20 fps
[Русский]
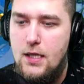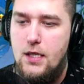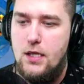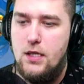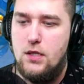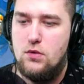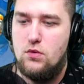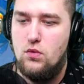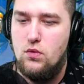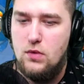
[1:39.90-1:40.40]

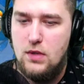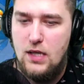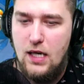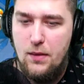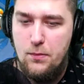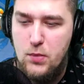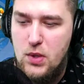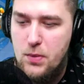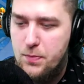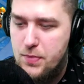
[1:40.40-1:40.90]
Ну, а
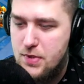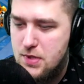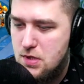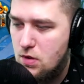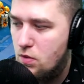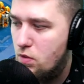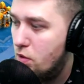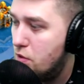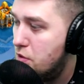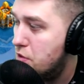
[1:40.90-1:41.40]
мы
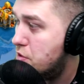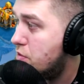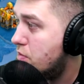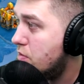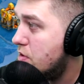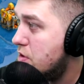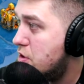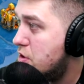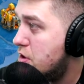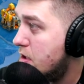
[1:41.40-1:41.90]

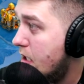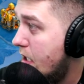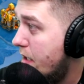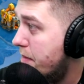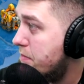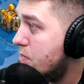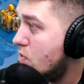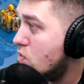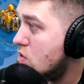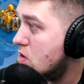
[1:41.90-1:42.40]
потихонечку
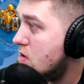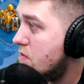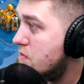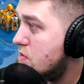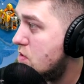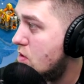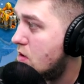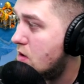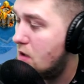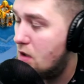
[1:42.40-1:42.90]
начинаем. Нужно
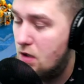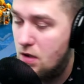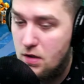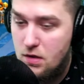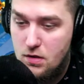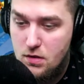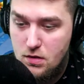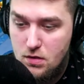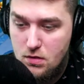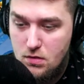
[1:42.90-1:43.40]
все-таки
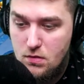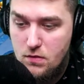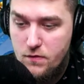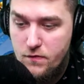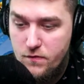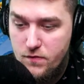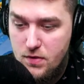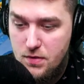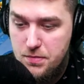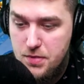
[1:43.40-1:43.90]
э,
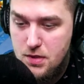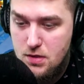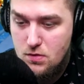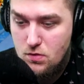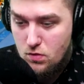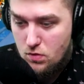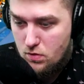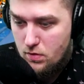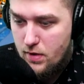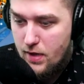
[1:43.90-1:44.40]
выбить.
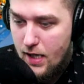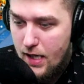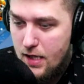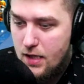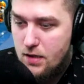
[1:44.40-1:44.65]
Ну, реально,